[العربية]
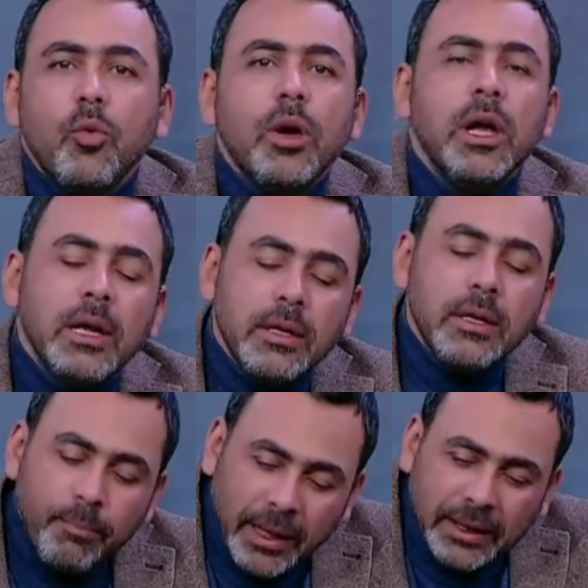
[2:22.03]
و
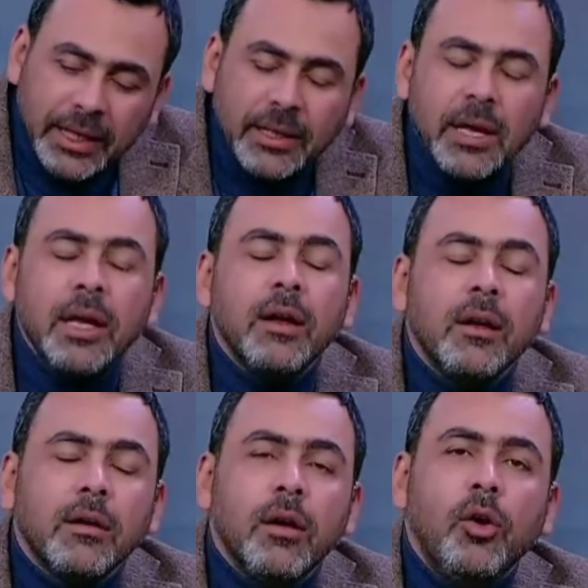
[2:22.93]
بعد كده
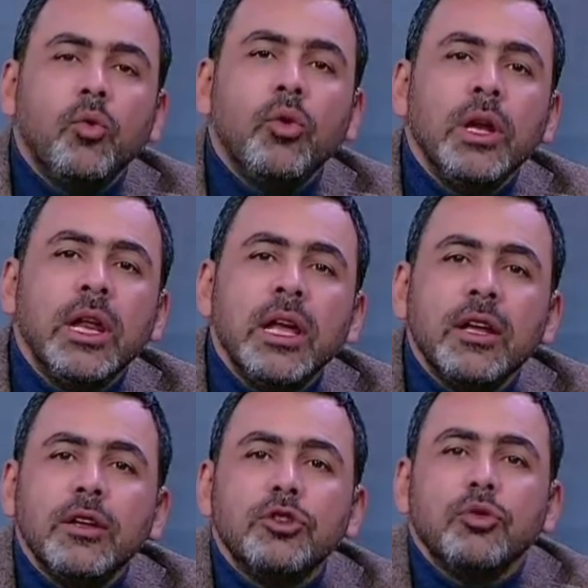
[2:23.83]
راحوا
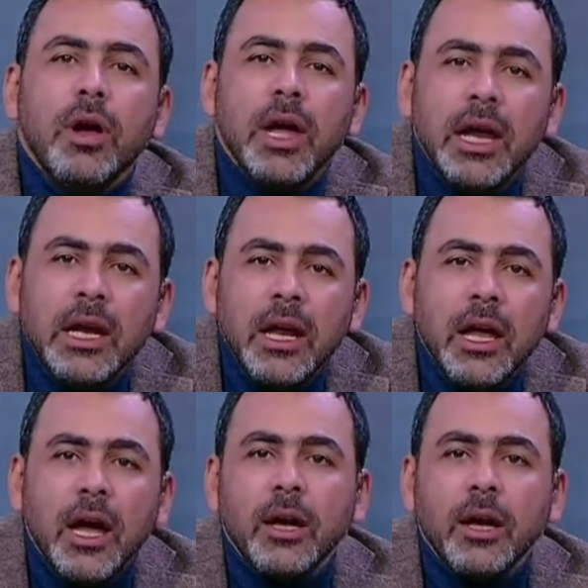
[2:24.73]
لسؤال